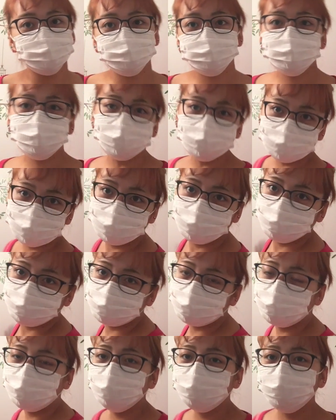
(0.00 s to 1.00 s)
つかないよ
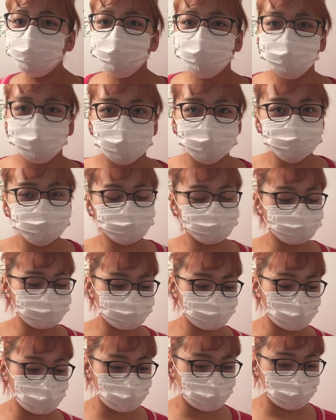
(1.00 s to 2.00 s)
うにお風呂でちょっ
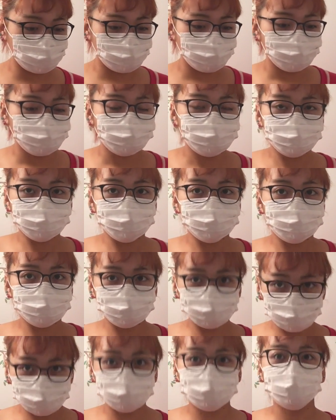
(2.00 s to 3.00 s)
とね
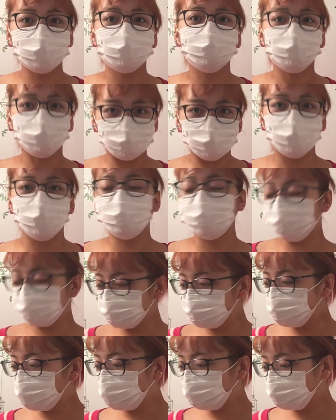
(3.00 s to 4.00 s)
塗りたいと思い
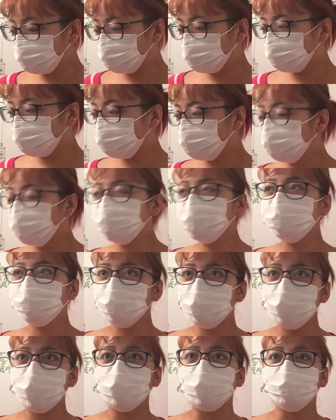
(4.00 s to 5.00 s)
ます。あのー、本当
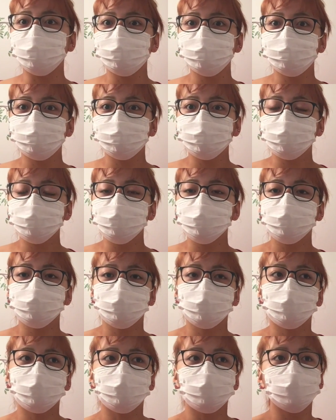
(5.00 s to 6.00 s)
はちょっ
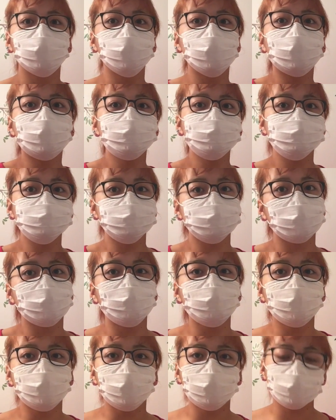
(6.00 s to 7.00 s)
と部屋違
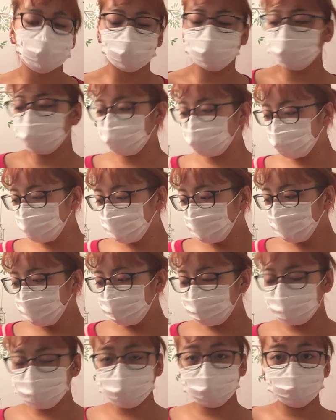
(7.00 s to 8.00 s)
う部屋で
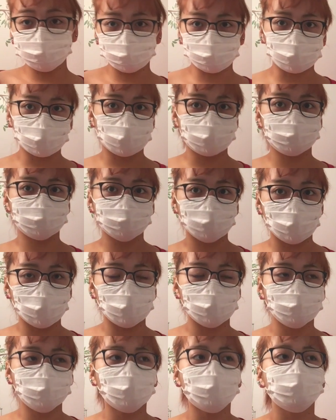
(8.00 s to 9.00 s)
ビニールとかやって
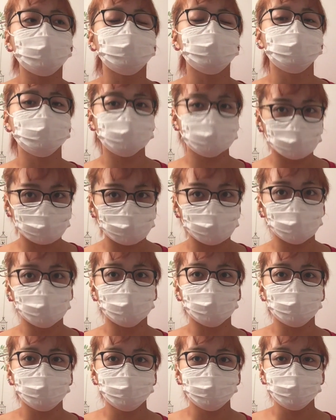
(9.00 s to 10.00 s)
やりたかったんですけ
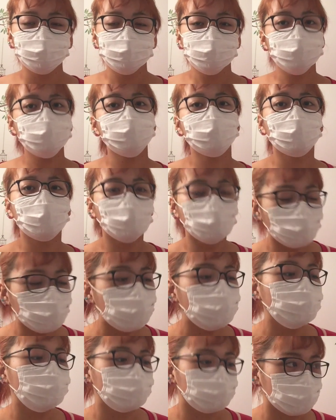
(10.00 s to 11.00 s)
ど、ちょっと
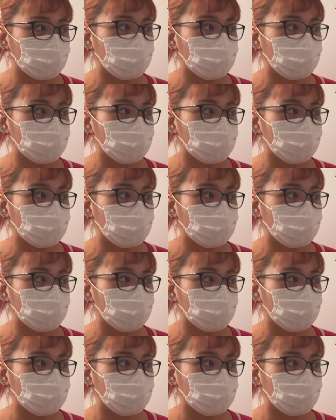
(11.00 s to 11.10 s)
怖いの